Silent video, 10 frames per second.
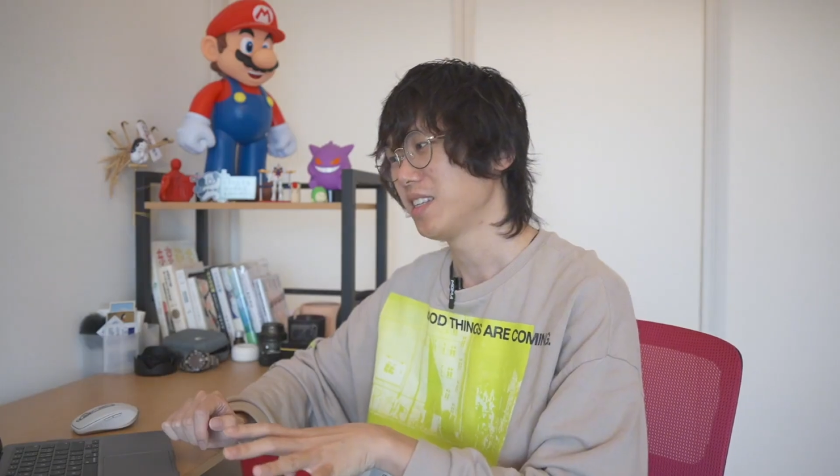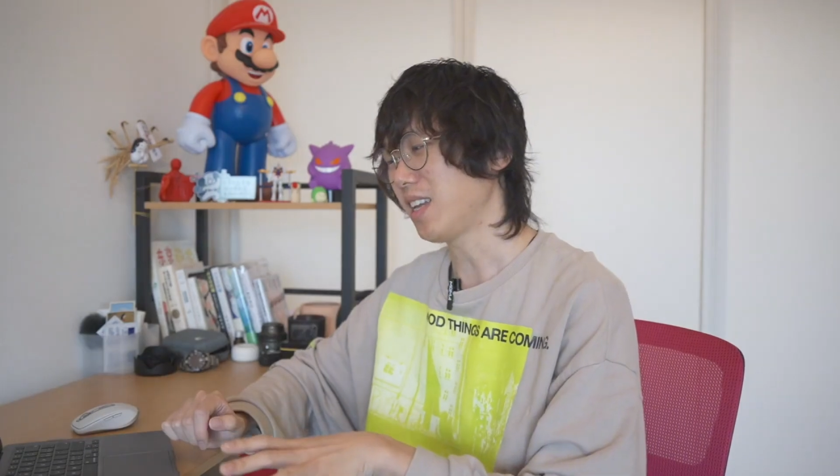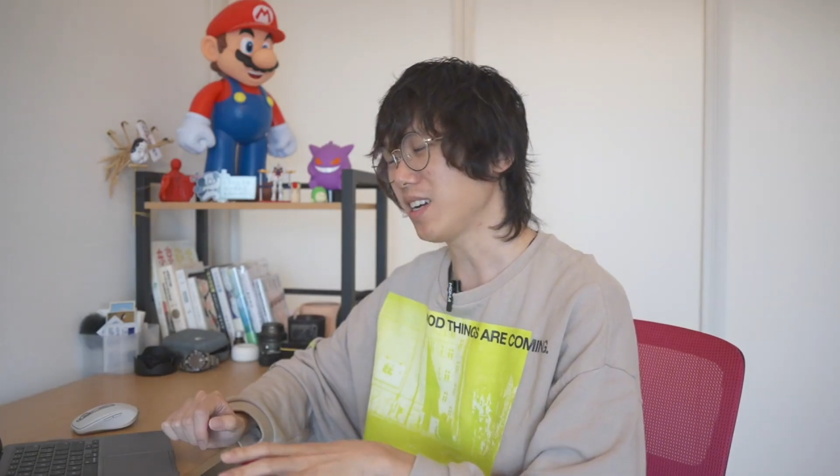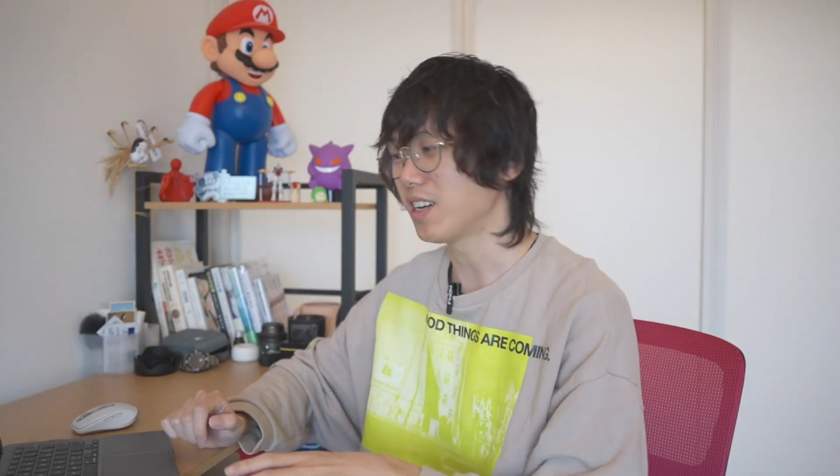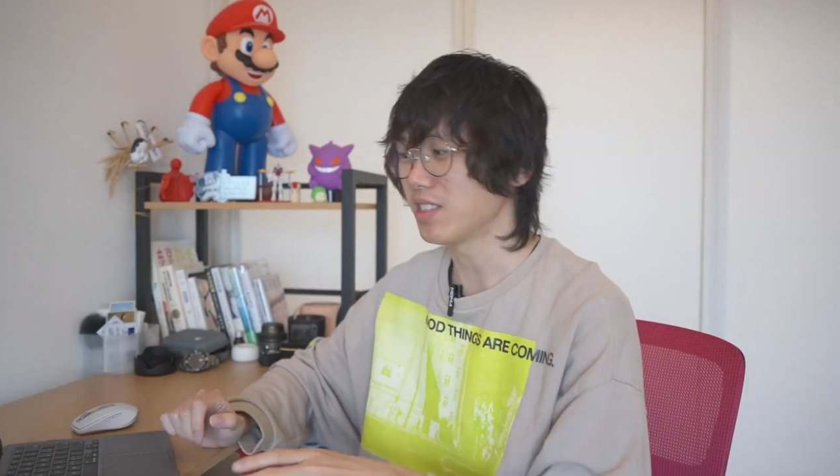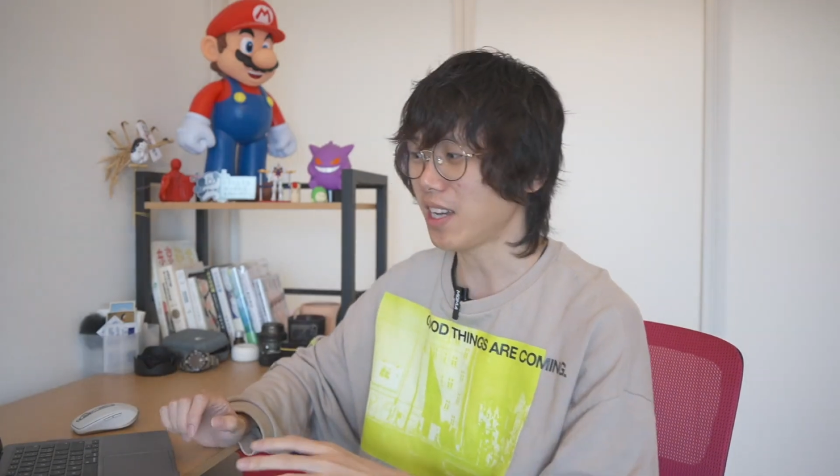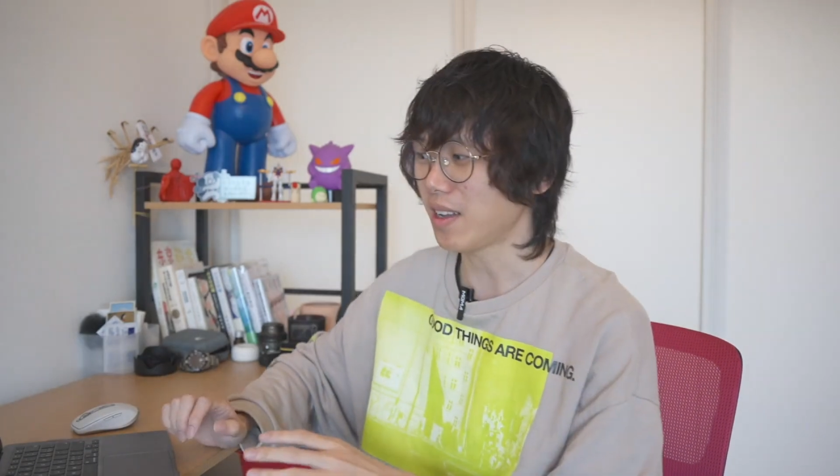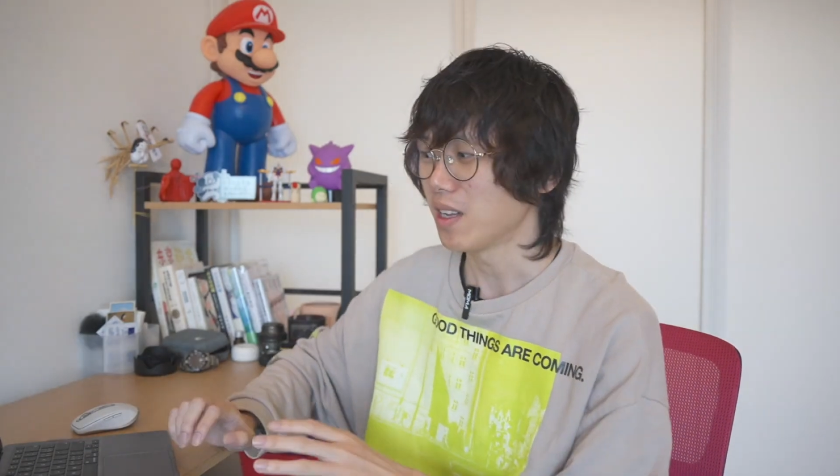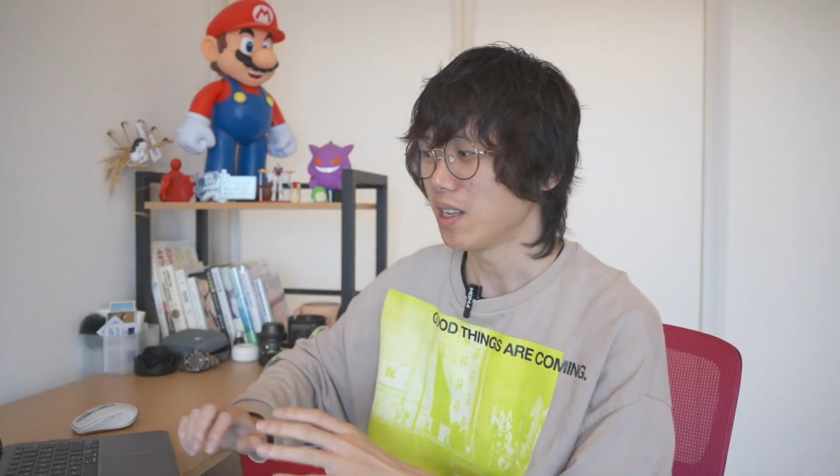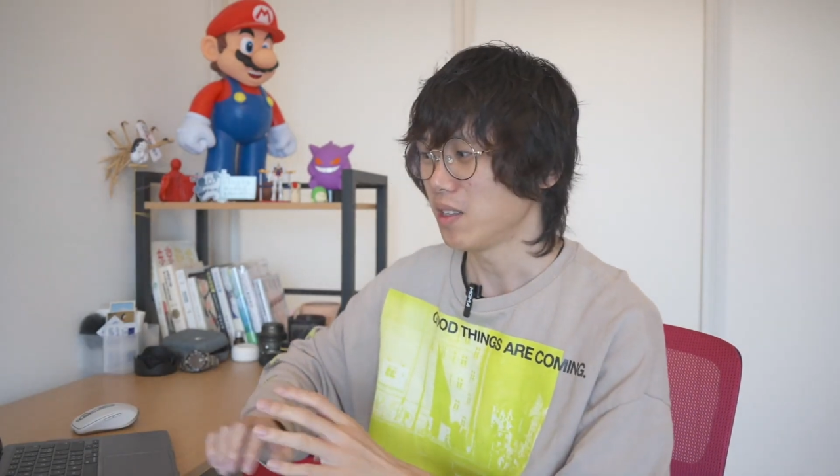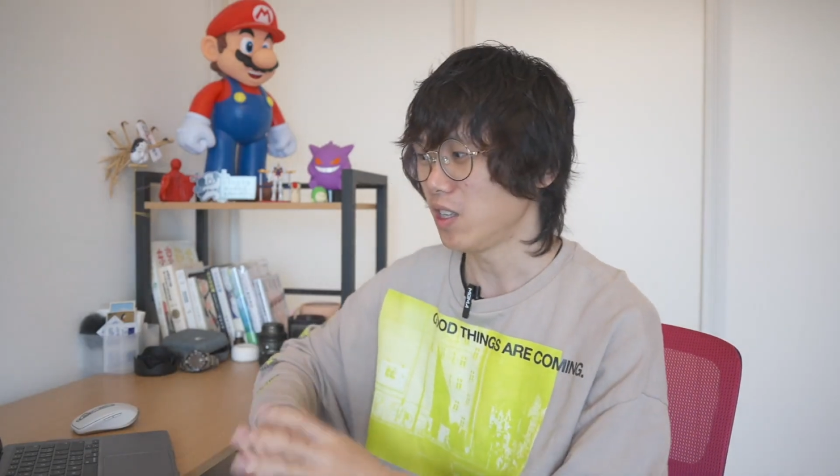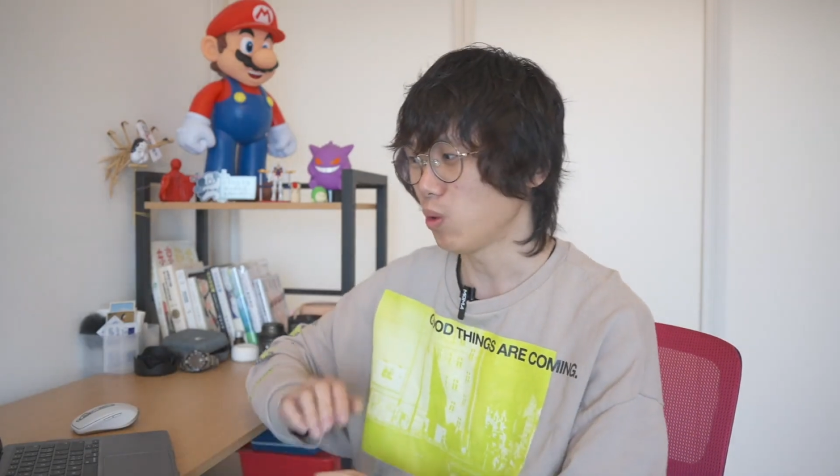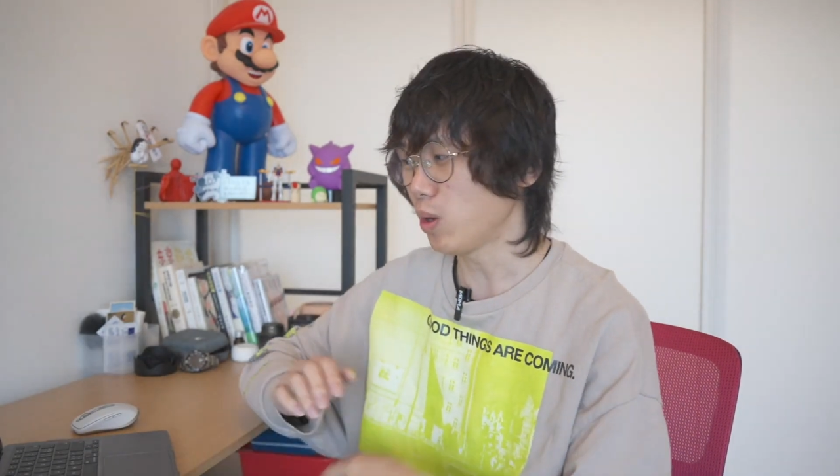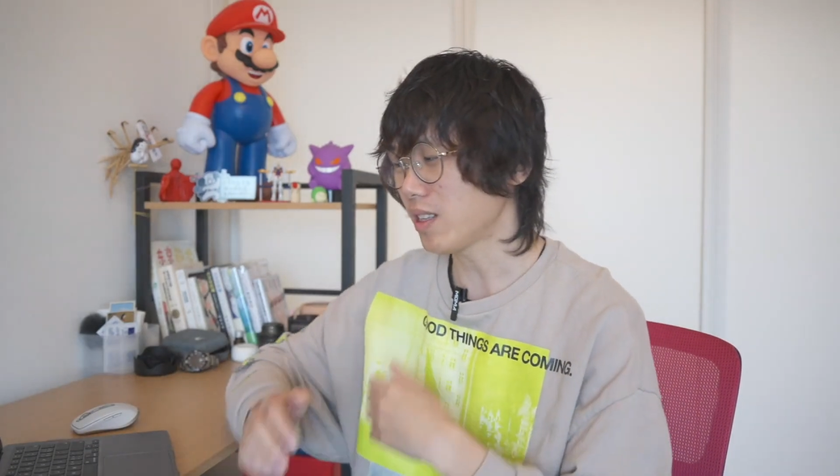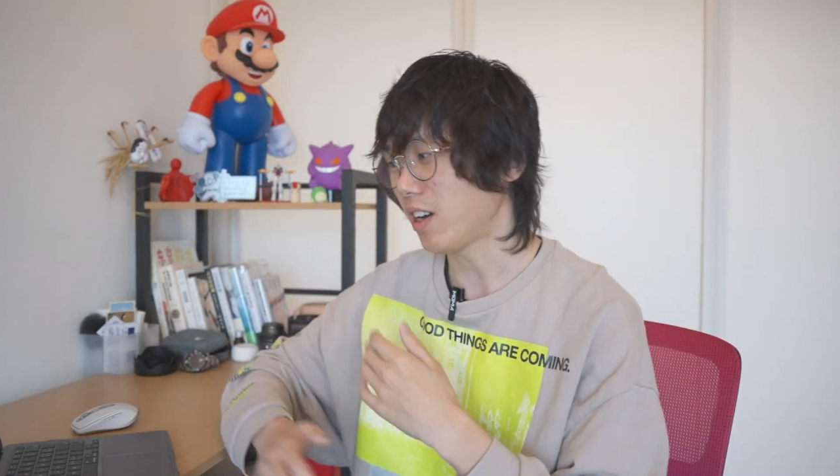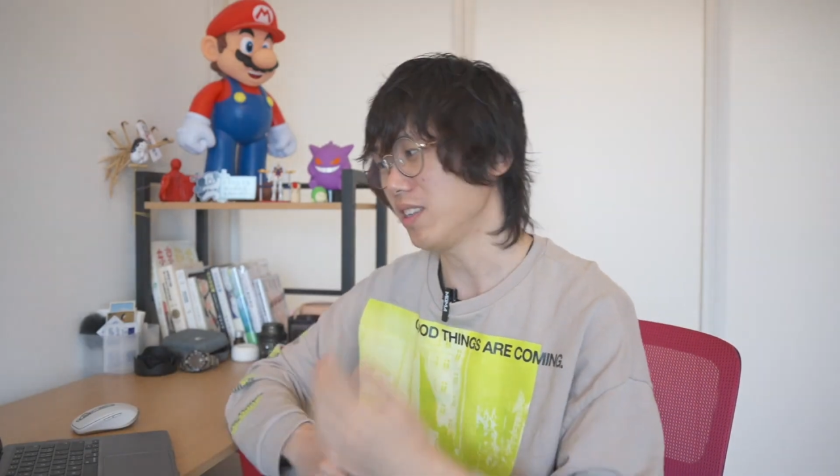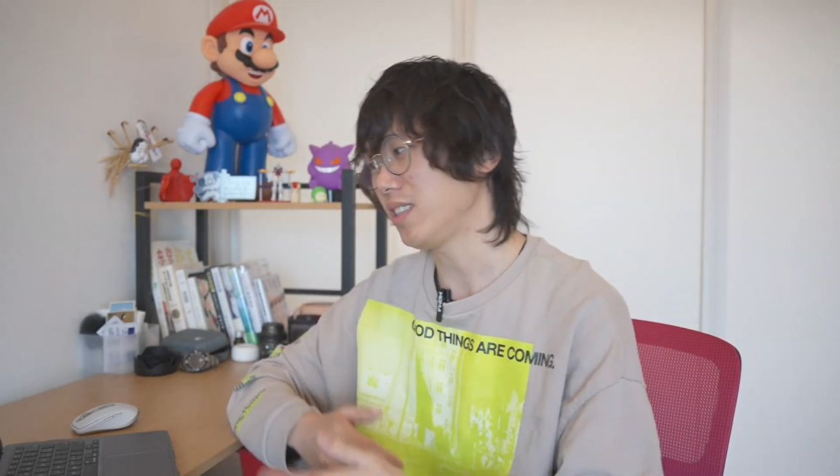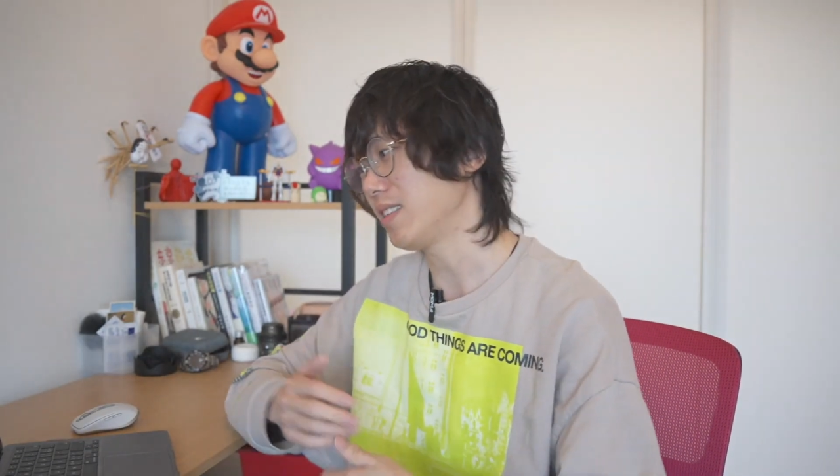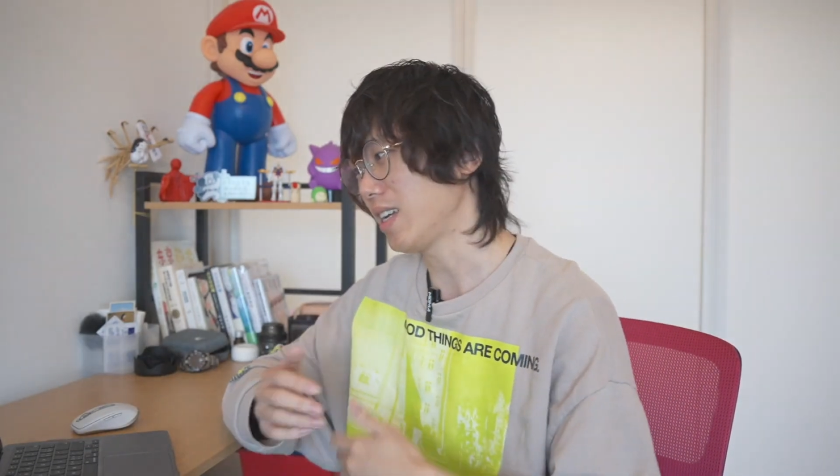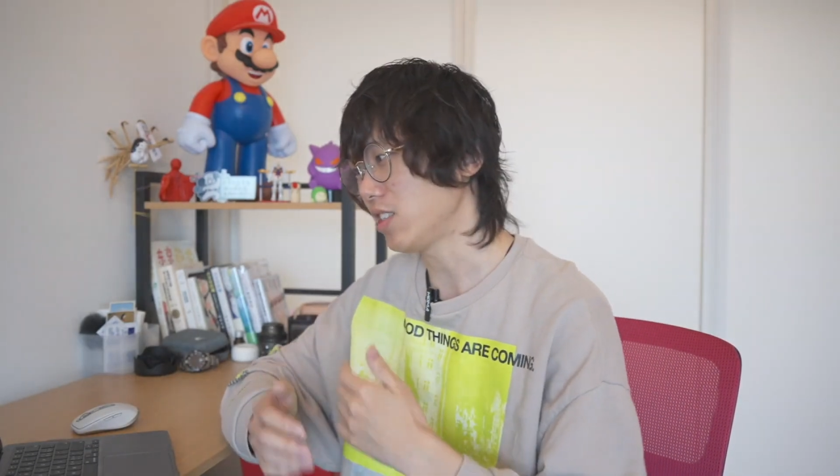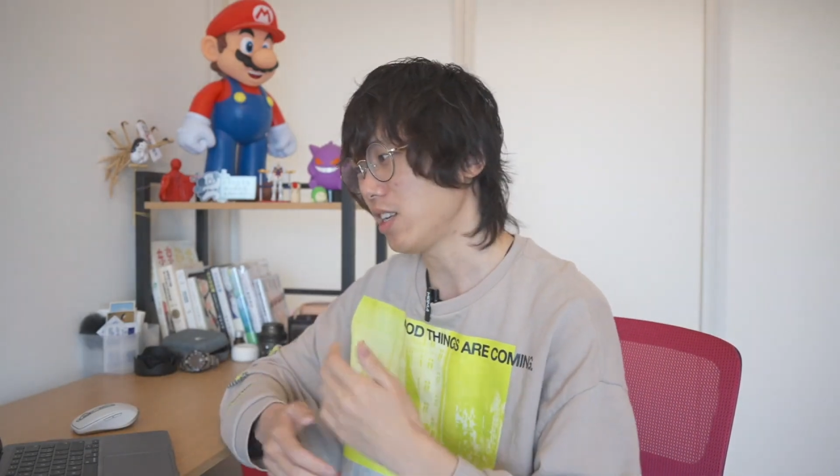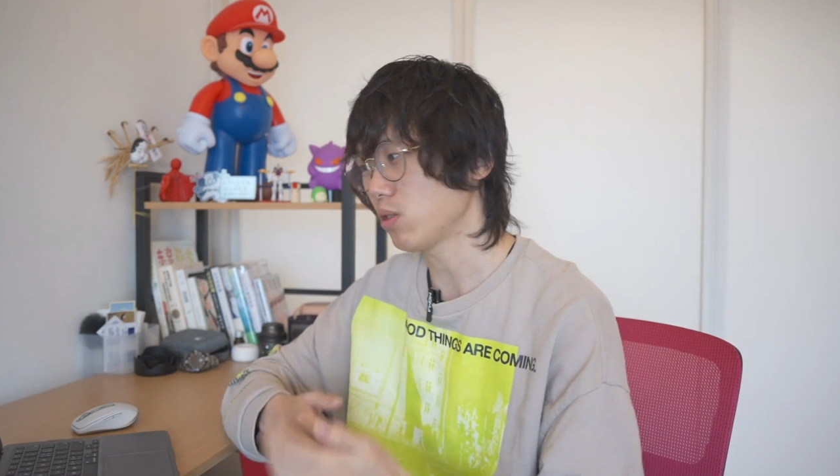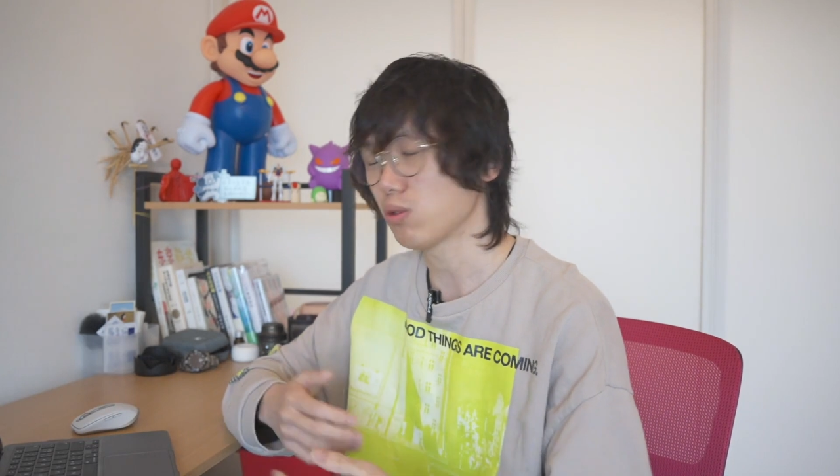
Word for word: 那可见，你问到一些在现实